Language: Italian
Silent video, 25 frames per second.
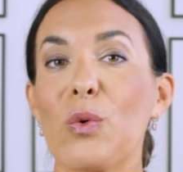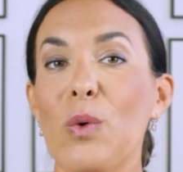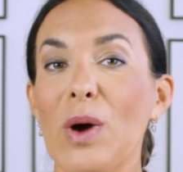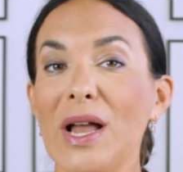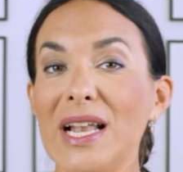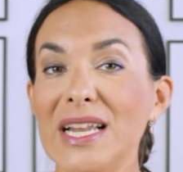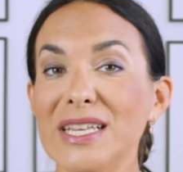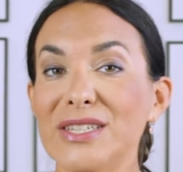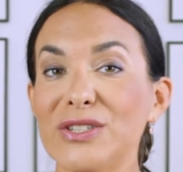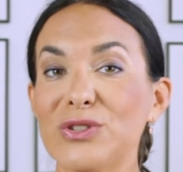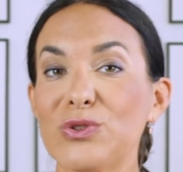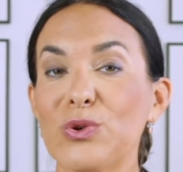
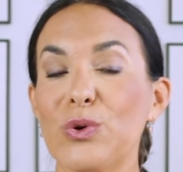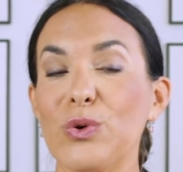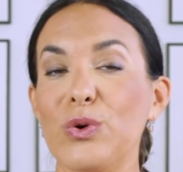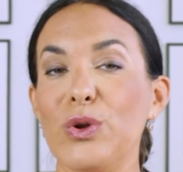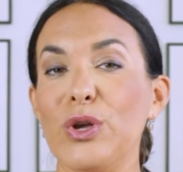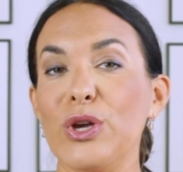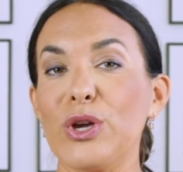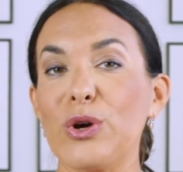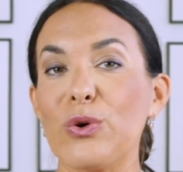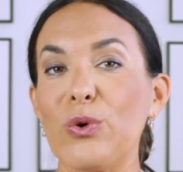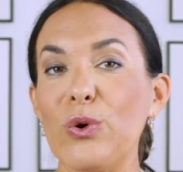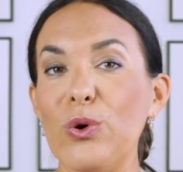quali
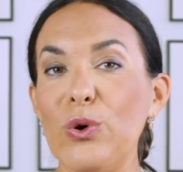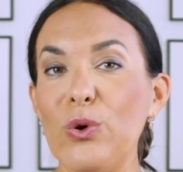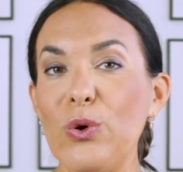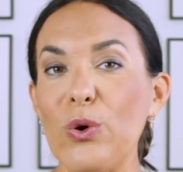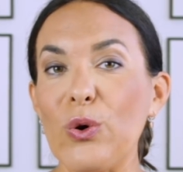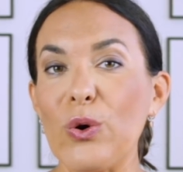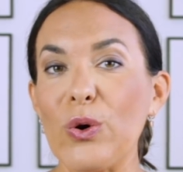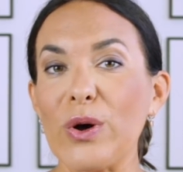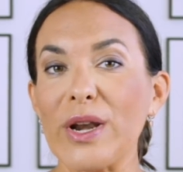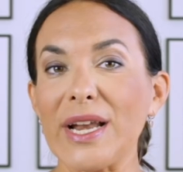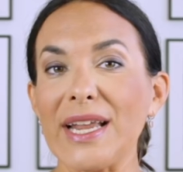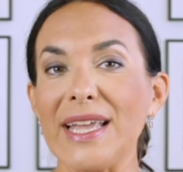sono i
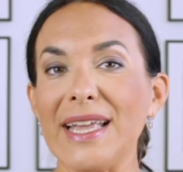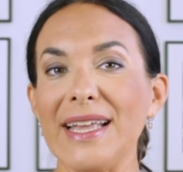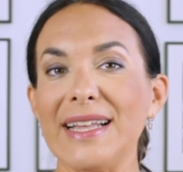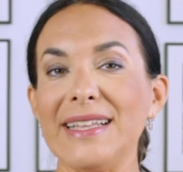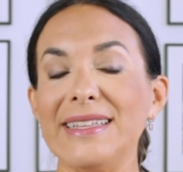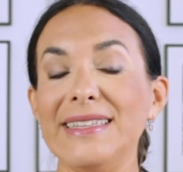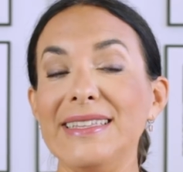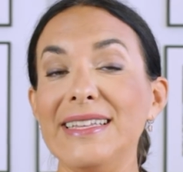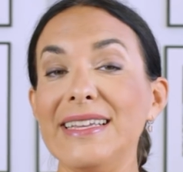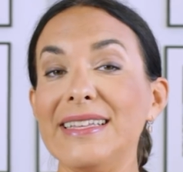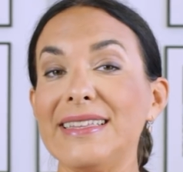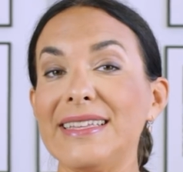colori
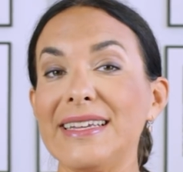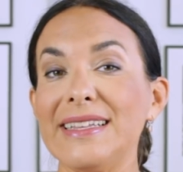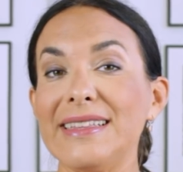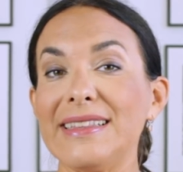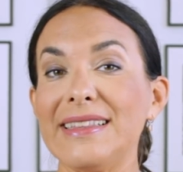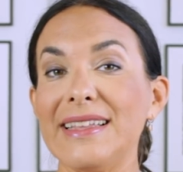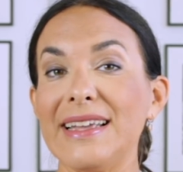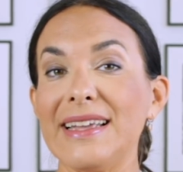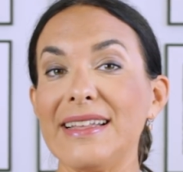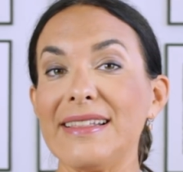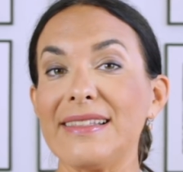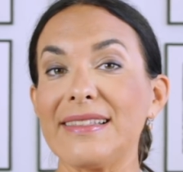di
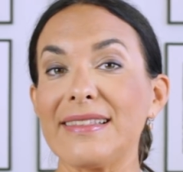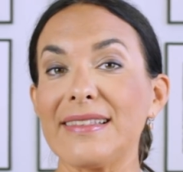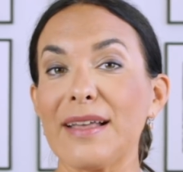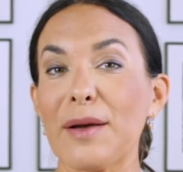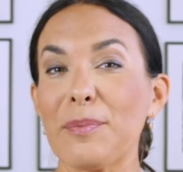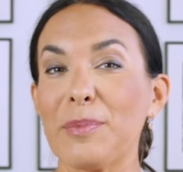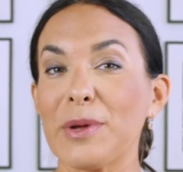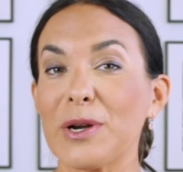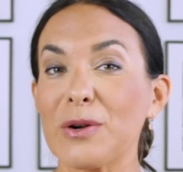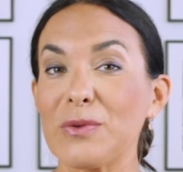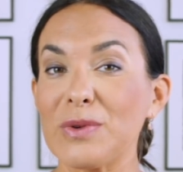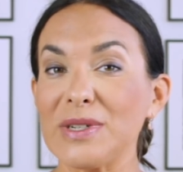
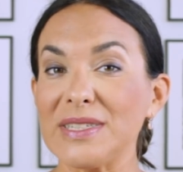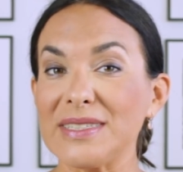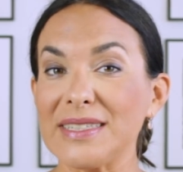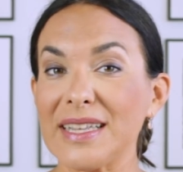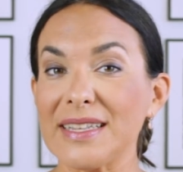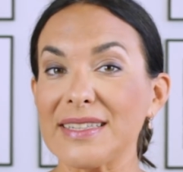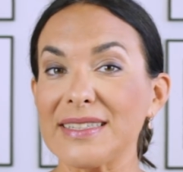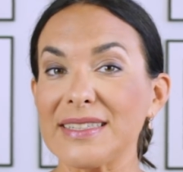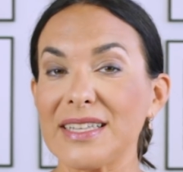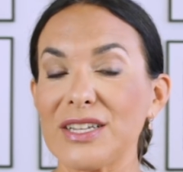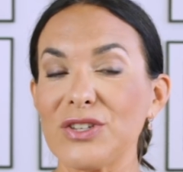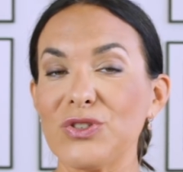tendenza per
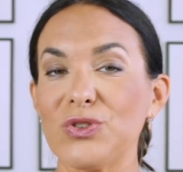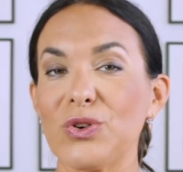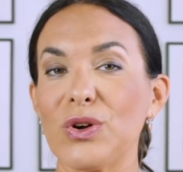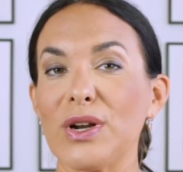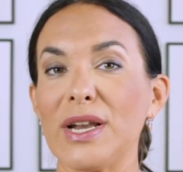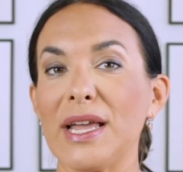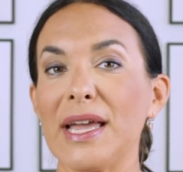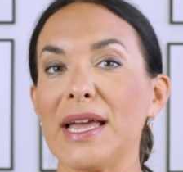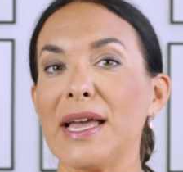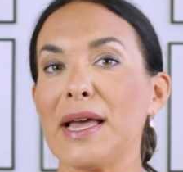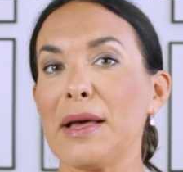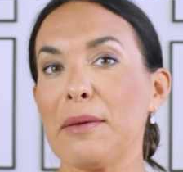questa
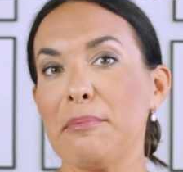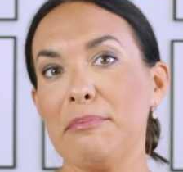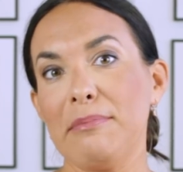stagione